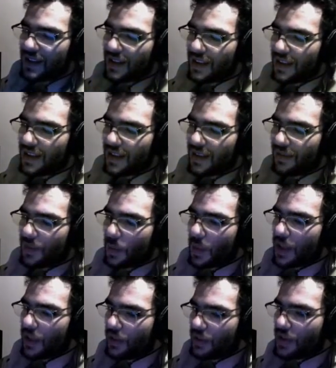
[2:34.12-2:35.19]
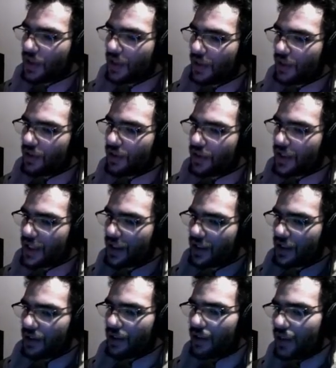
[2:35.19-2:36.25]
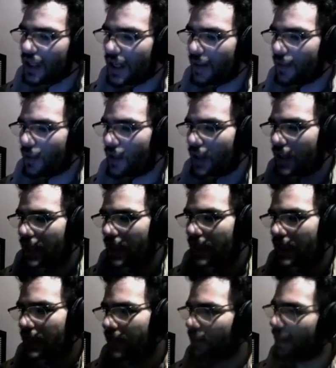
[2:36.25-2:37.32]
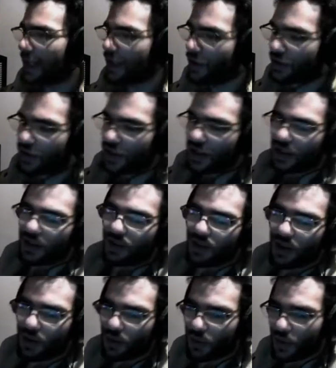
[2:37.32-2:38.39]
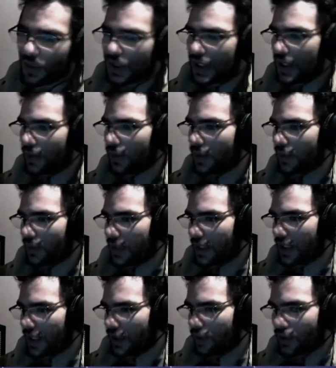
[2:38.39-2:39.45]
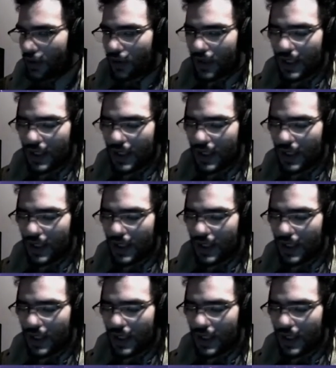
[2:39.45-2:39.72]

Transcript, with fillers: eh, la forma de conseguir cosas con las monedas que vas consiguiendo en el juego y que le puedes meter al juego.